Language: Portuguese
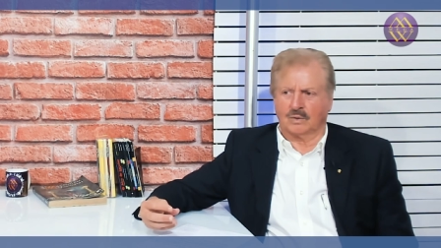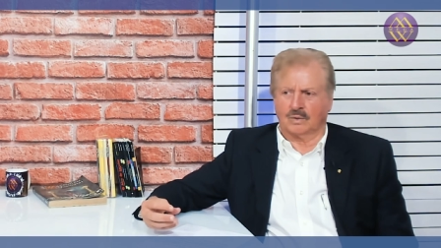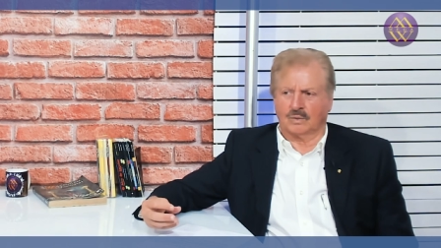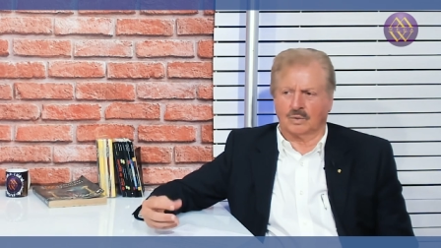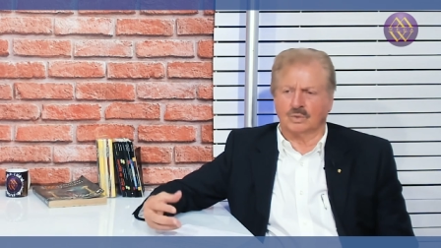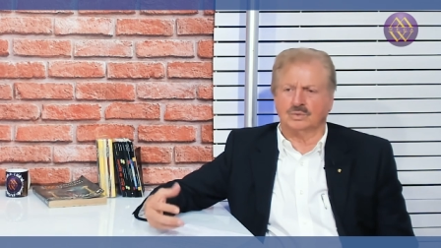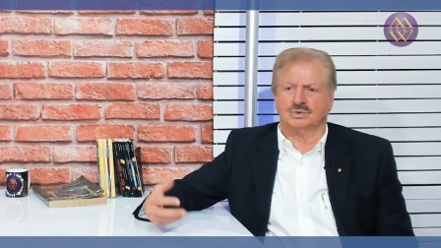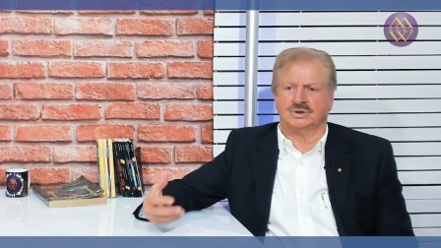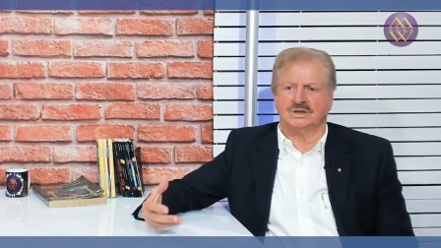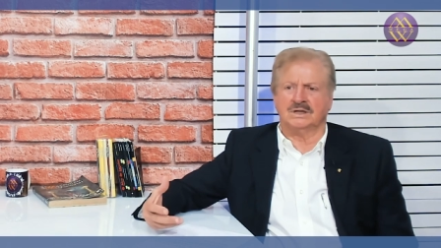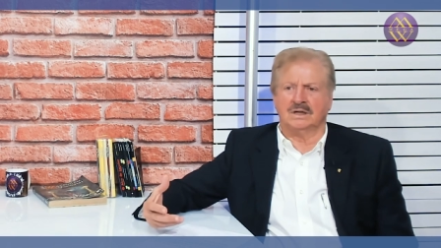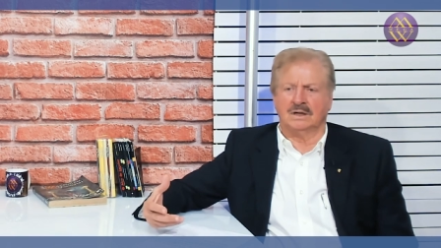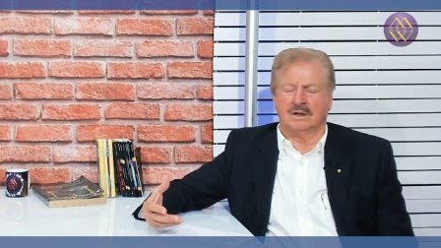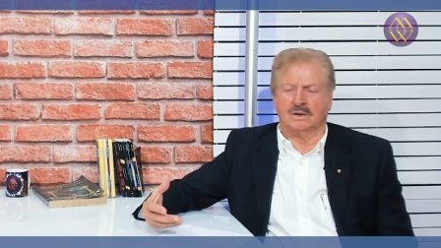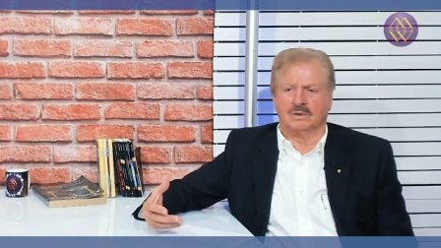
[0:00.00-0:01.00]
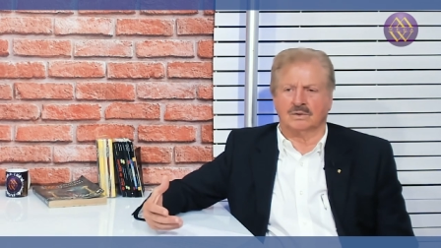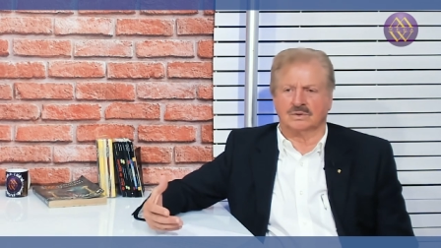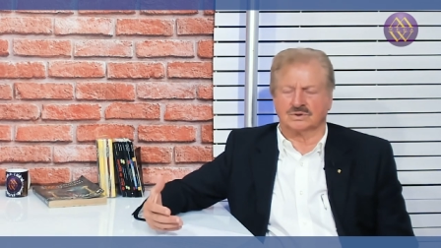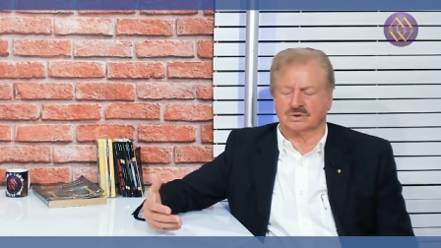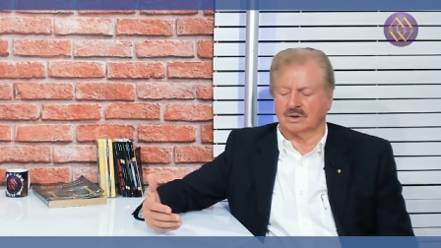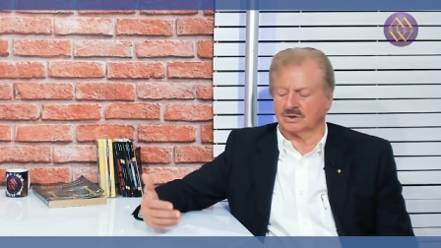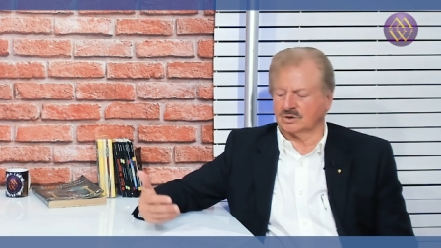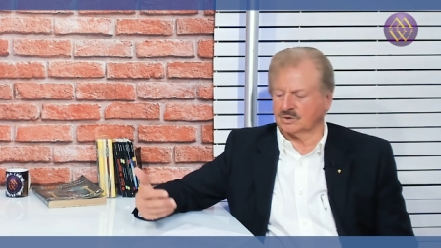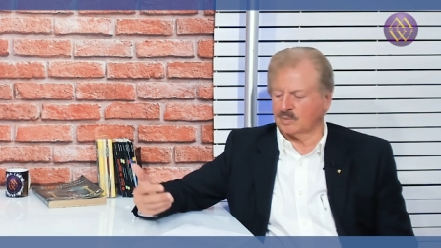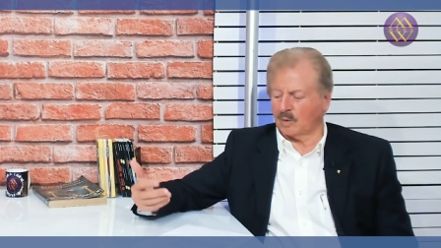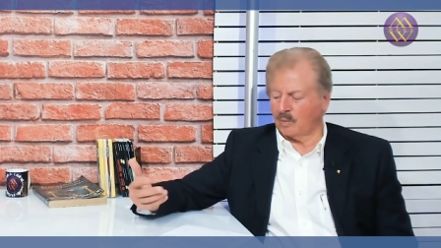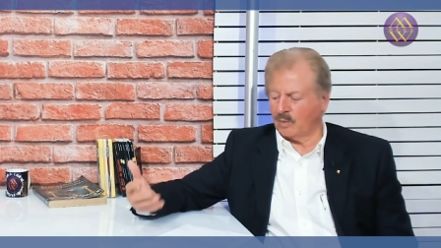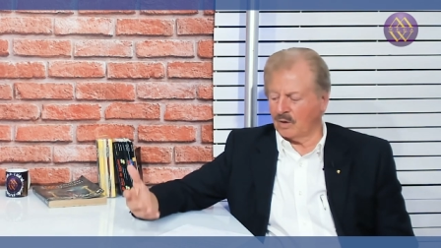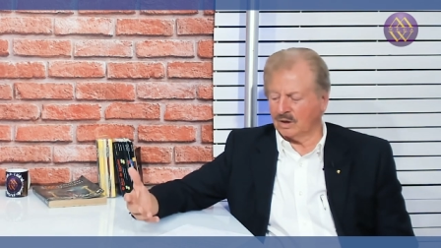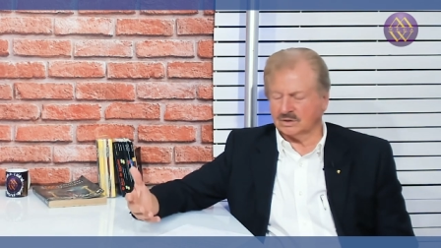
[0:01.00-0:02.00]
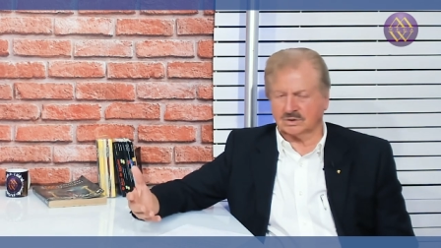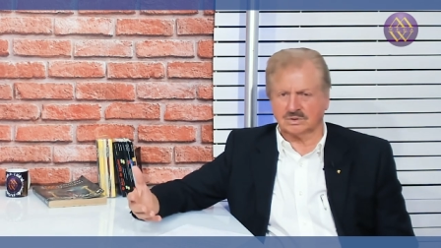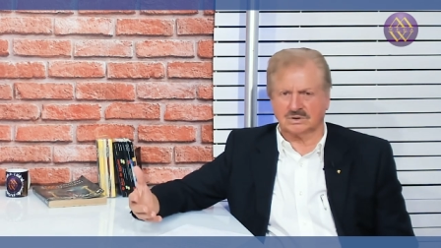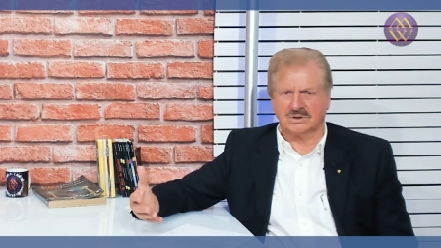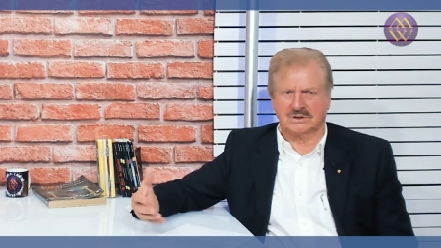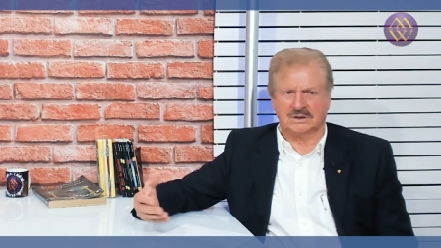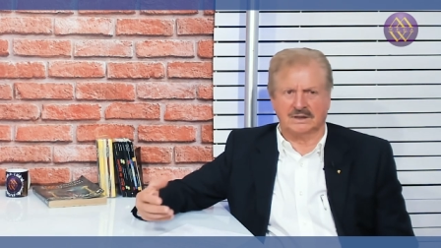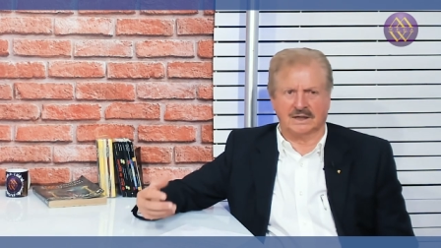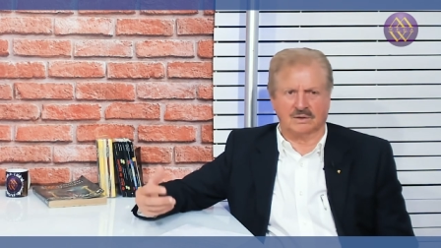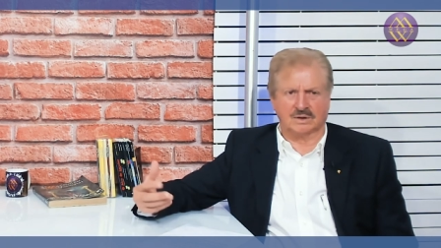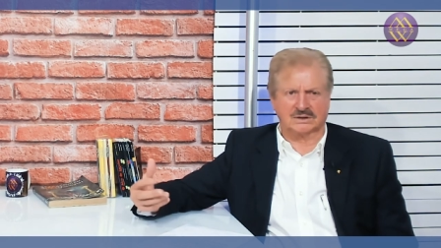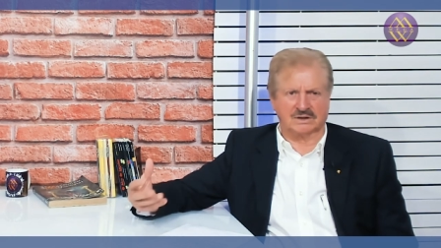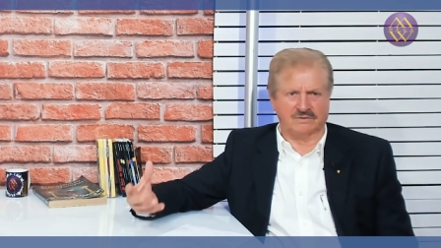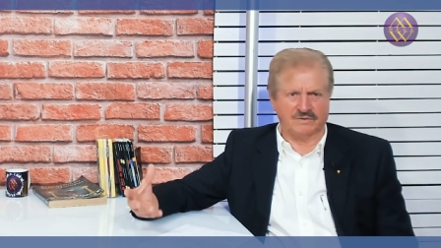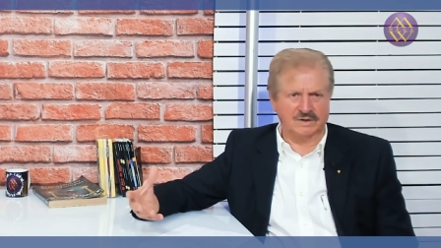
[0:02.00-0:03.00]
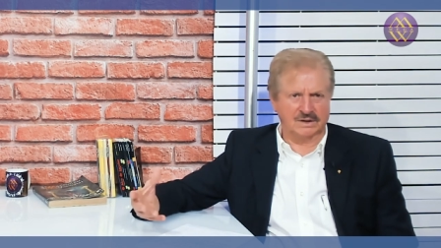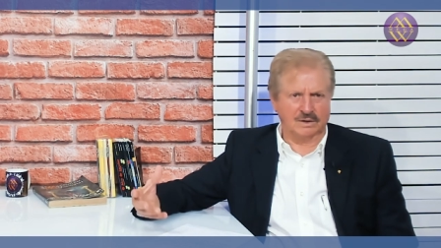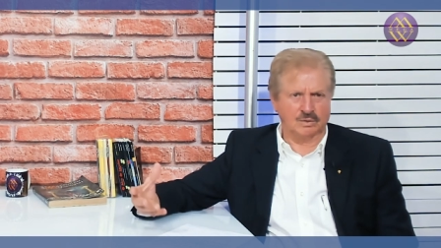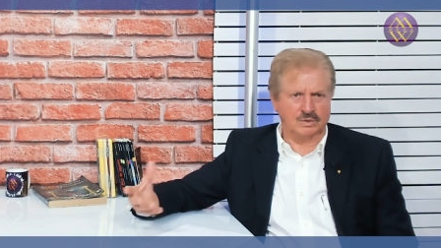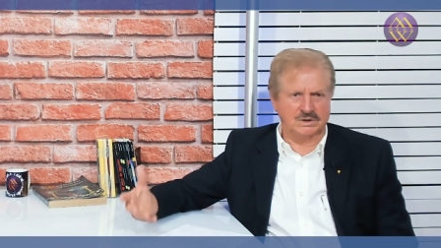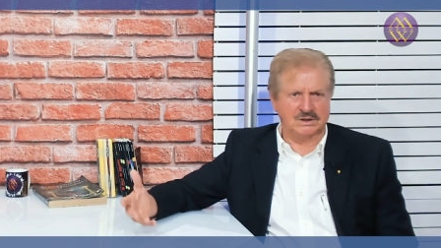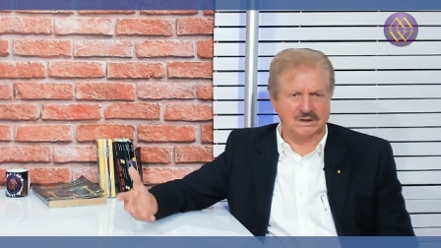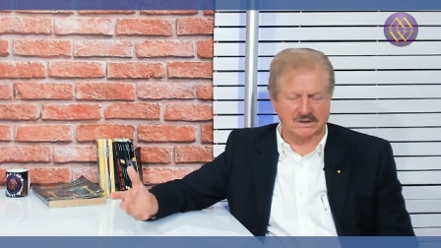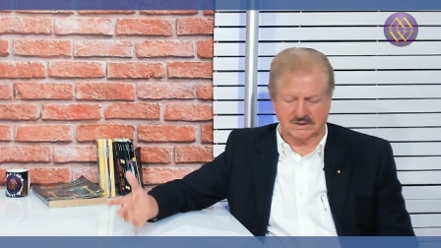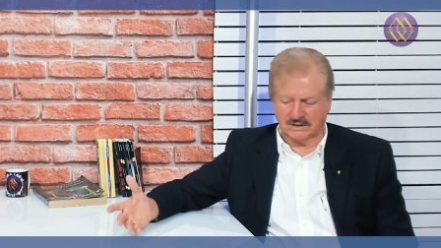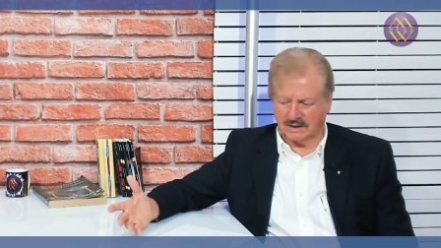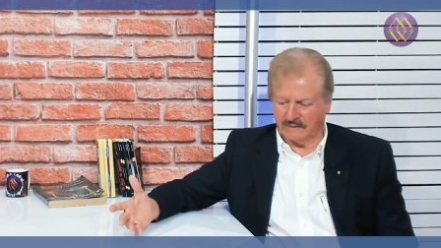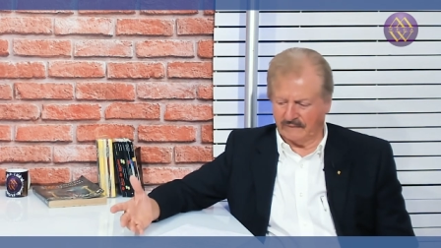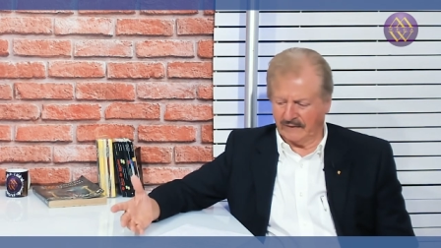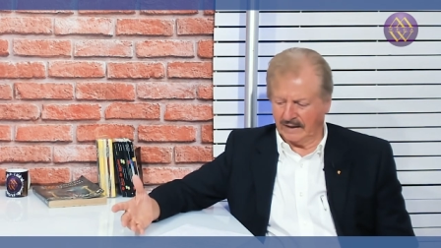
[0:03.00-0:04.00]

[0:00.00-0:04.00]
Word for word: conduzir os nossos propósitos e a nossa vida no dia a dia.